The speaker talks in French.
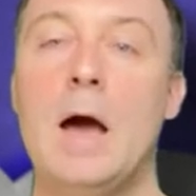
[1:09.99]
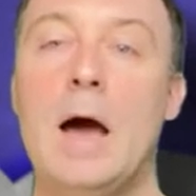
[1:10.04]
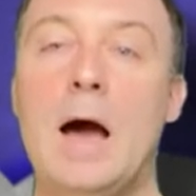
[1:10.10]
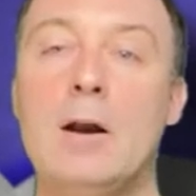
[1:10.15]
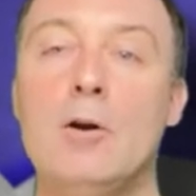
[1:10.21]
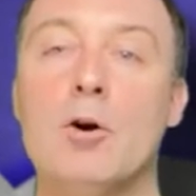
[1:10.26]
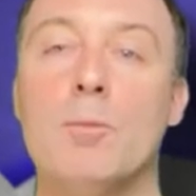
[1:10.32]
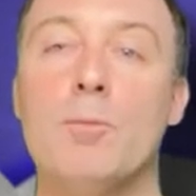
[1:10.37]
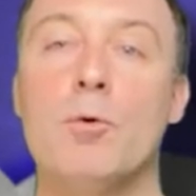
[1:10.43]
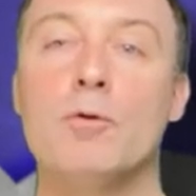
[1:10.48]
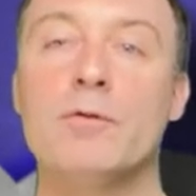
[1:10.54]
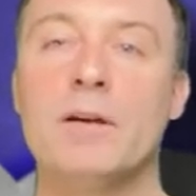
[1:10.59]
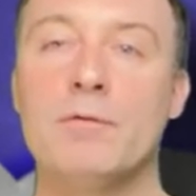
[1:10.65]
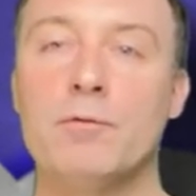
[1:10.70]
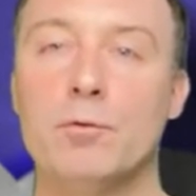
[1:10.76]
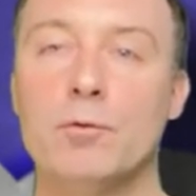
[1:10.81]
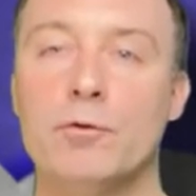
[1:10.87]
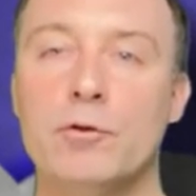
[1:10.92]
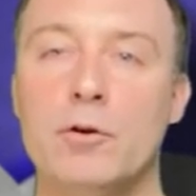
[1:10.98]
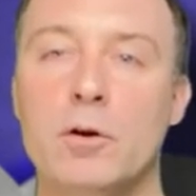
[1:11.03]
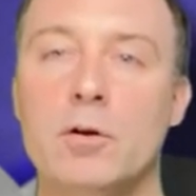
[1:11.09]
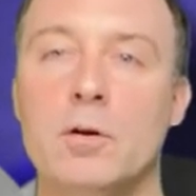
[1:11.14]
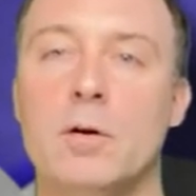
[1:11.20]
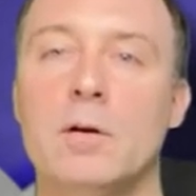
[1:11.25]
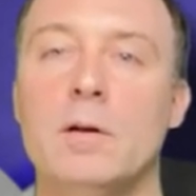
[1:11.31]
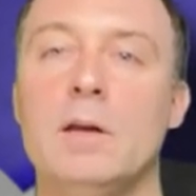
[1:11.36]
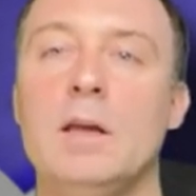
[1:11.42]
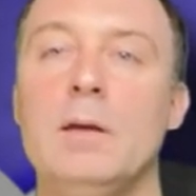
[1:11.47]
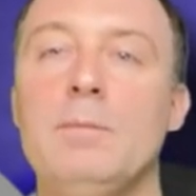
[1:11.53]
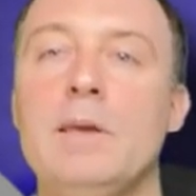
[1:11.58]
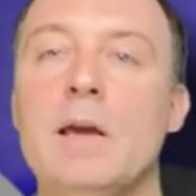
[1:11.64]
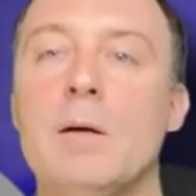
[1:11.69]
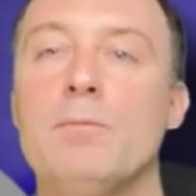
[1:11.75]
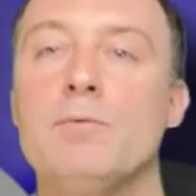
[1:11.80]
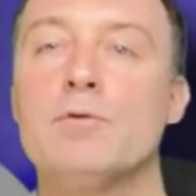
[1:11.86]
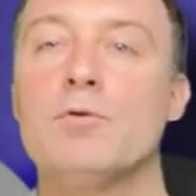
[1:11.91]
Alors pour que ça fonctionne, eh
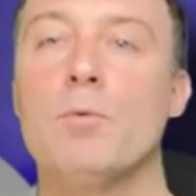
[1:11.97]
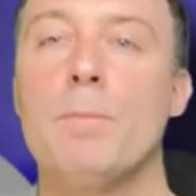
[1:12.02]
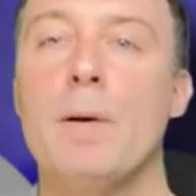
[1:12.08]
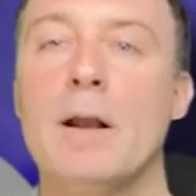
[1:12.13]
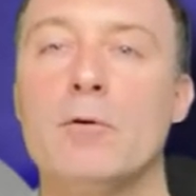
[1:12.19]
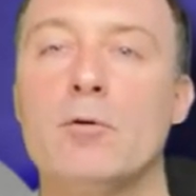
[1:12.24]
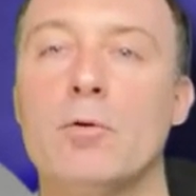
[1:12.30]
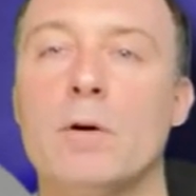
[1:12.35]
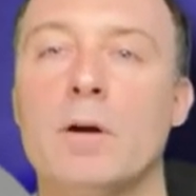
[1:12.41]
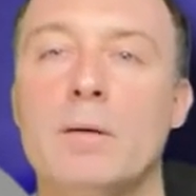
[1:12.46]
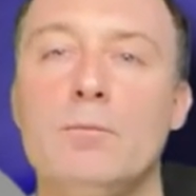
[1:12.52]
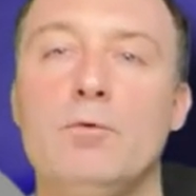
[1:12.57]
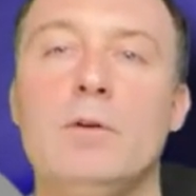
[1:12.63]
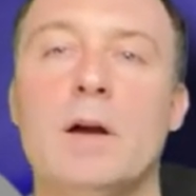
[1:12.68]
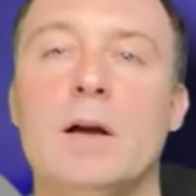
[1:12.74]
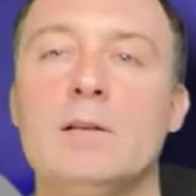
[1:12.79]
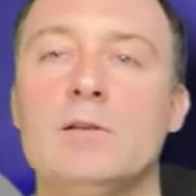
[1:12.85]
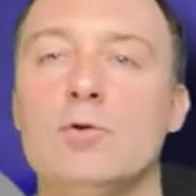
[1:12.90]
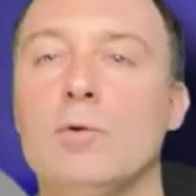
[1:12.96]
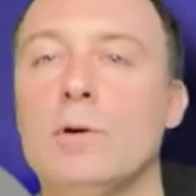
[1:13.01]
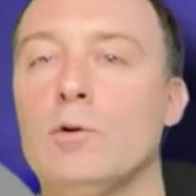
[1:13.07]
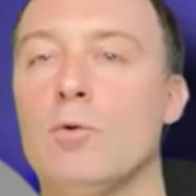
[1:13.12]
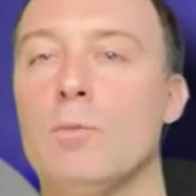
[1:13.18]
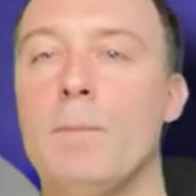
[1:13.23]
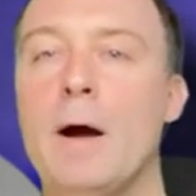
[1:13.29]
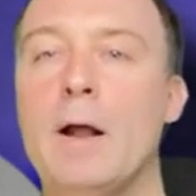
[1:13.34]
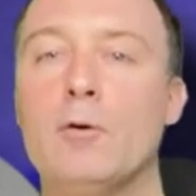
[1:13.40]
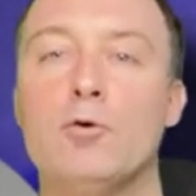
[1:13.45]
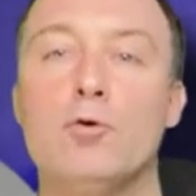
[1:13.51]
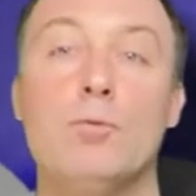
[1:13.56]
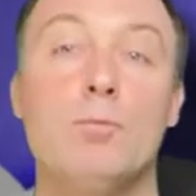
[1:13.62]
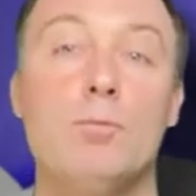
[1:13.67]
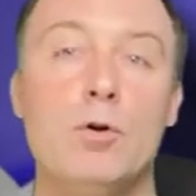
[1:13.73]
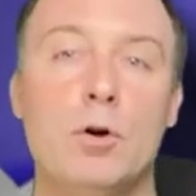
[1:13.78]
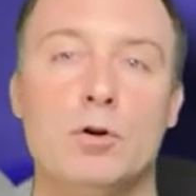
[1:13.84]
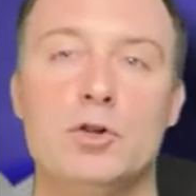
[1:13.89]
bien puisqu'on parle de rémunération et qu'on parle de
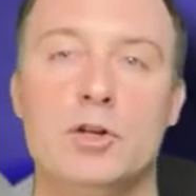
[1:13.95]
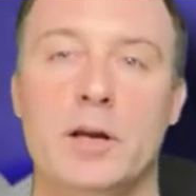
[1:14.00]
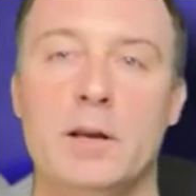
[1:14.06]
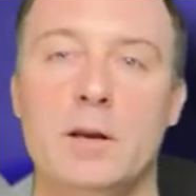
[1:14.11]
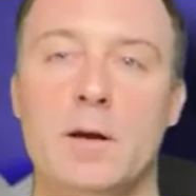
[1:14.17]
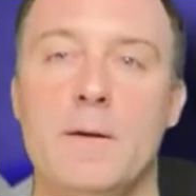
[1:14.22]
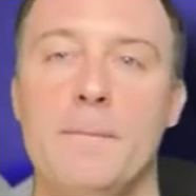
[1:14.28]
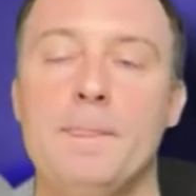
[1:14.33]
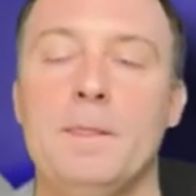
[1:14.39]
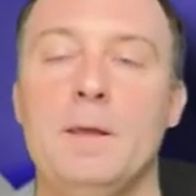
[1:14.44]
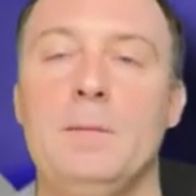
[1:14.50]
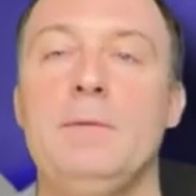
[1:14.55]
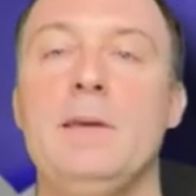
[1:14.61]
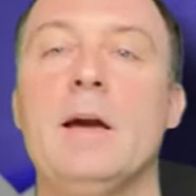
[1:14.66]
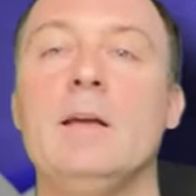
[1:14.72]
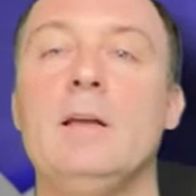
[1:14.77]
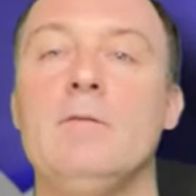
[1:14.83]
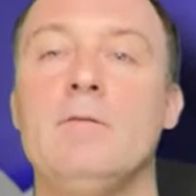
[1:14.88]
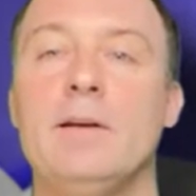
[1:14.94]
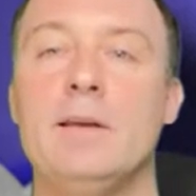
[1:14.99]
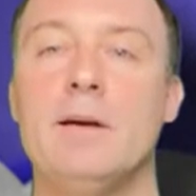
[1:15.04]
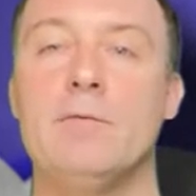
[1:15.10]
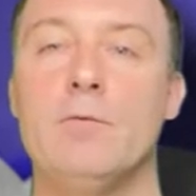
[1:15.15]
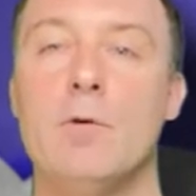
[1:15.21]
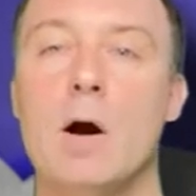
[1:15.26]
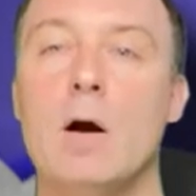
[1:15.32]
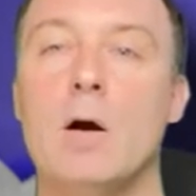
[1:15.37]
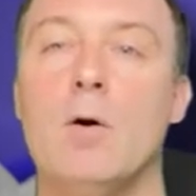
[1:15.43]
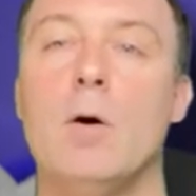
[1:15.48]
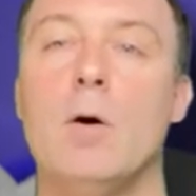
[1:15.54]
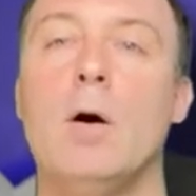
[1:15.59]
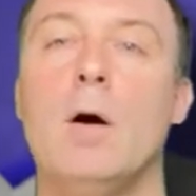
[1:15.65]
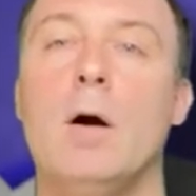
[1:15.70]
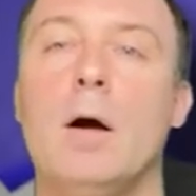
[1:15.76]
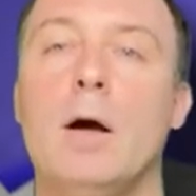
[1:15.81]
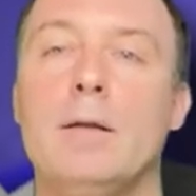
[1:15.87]
blockchain, eh bien il va y avoir
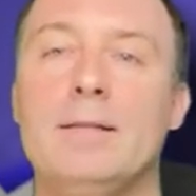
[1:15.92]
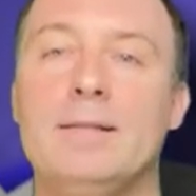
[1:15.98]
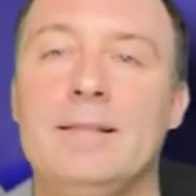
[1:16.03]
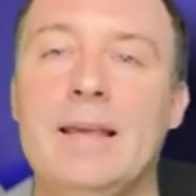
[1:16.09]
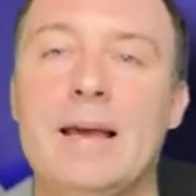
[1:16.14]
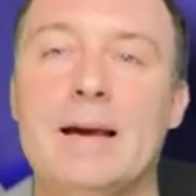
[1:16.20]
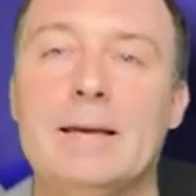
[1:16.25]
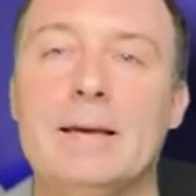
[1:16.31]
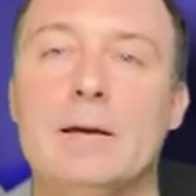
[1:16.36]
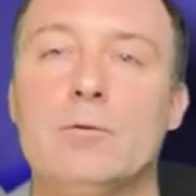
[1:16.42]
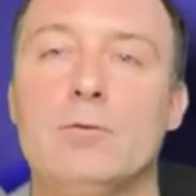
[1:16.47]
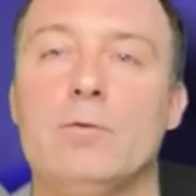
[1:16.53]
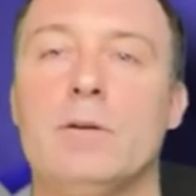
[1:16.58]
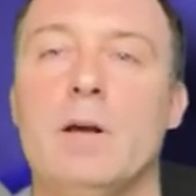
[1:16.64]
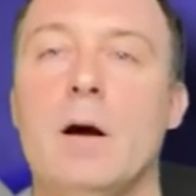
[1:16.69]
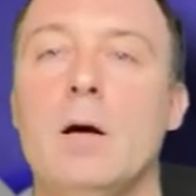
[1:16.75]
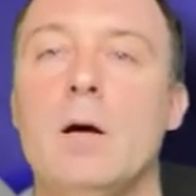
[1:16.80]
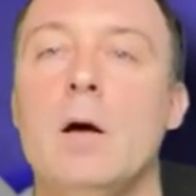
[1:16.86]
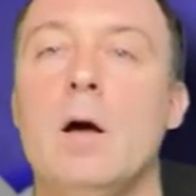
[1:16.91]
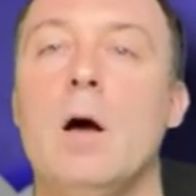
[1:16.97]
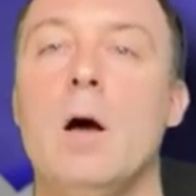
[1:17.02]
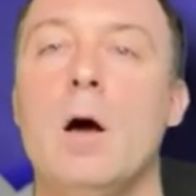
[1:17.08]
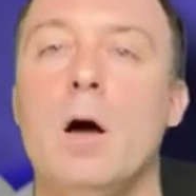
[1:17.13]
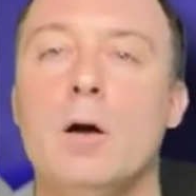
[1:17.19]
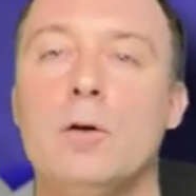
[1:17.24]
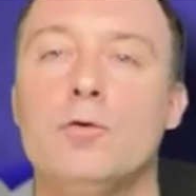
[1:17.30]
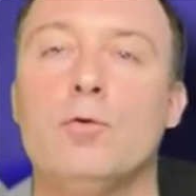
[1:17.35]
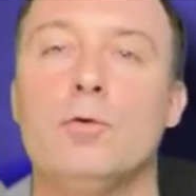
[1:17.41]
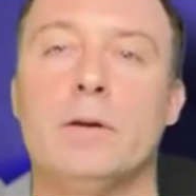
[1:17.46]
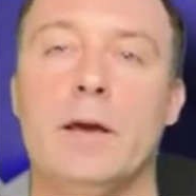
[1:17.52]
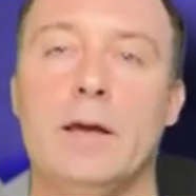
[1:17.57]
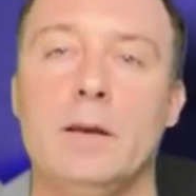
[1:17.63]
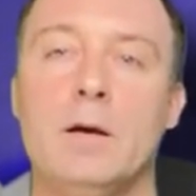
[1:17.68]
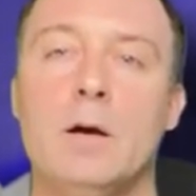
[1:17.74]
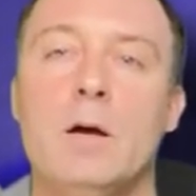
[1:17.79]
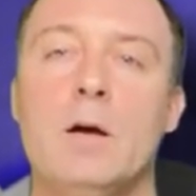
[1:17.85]
derrière tout ça un
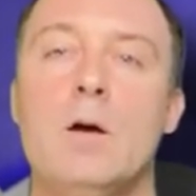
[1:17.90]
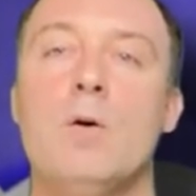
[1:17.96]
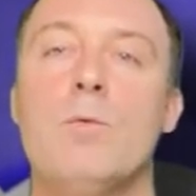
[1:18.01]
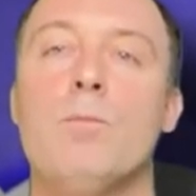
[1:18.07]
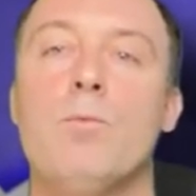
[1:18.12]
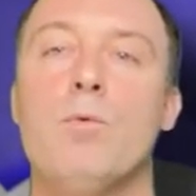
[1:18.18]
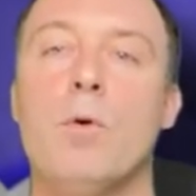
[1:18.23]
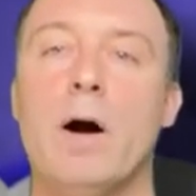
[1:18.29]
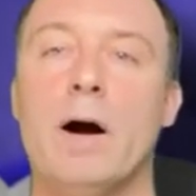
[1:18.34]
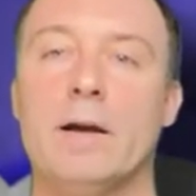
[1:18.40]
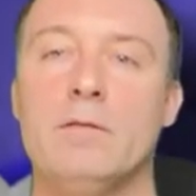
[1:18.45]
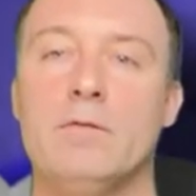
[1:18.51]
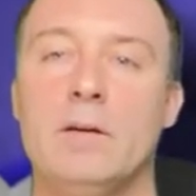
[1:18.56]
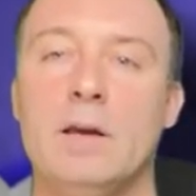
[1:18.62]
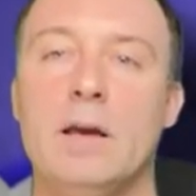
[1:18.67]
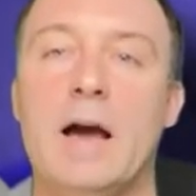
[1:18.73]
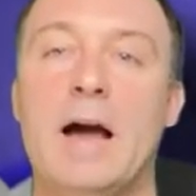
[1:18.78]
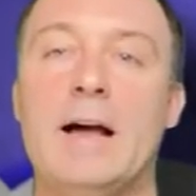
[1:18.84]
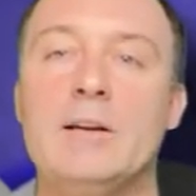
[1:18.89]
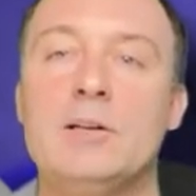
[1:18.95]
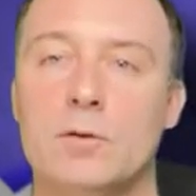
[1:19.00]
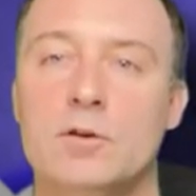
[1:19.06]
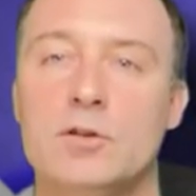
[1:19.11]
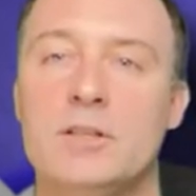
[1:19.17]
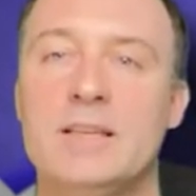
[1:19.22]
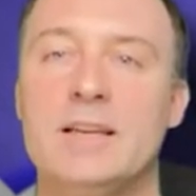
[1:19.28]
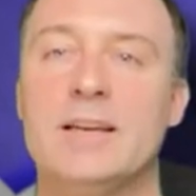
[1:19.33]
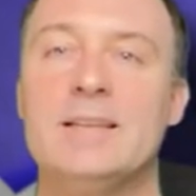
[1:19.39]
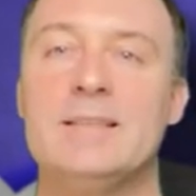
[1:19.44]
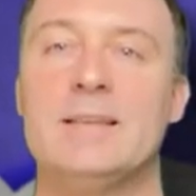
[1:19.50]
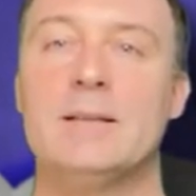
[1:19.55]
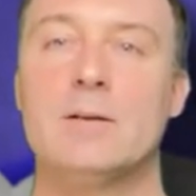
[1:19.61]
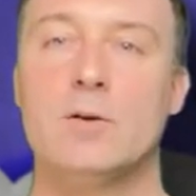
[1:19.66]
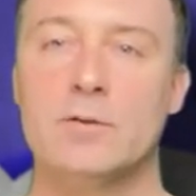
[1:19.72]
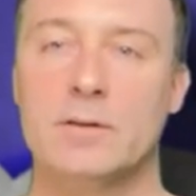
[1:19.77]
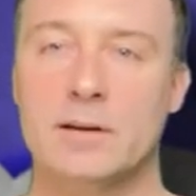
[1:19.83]
token pour arriver à gérer
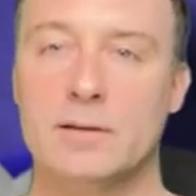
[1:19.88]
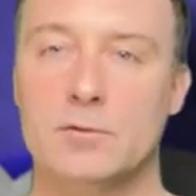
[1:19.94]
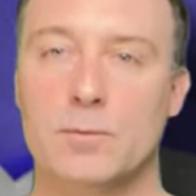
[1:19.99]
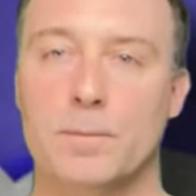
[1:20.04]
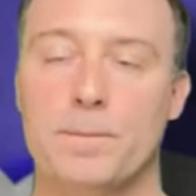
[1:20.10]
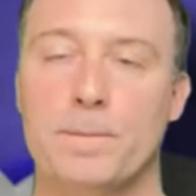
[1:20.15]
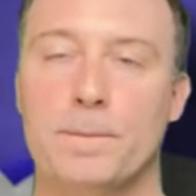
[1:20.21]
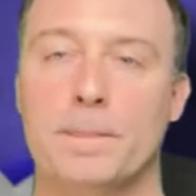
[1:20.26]
ces transactions.